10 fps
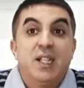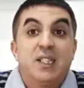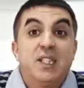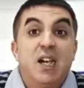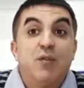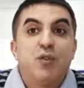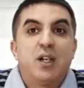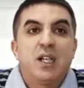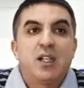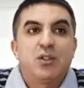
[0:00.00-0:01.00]

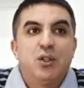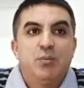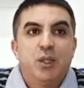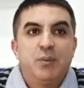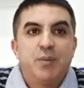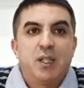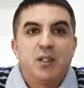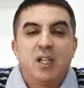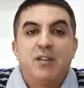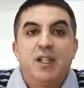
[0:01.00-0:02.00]
d'avoir de bonnes
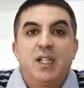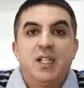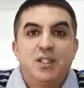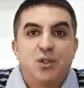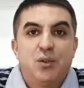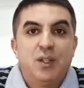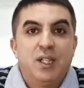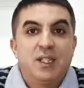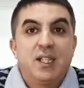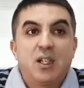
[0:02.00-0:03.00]
paroles avec les gens,
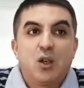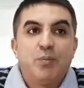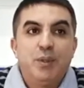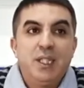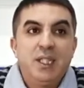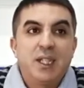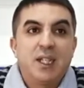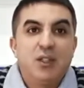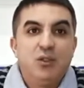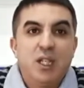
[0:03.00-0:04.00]
d'accomplir
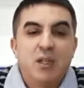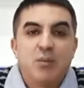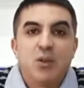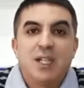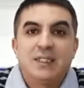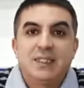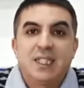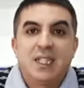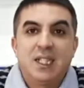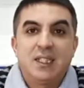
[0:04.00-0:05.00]
régulièrement la
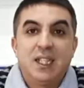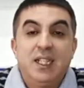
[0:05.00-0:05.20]
salade et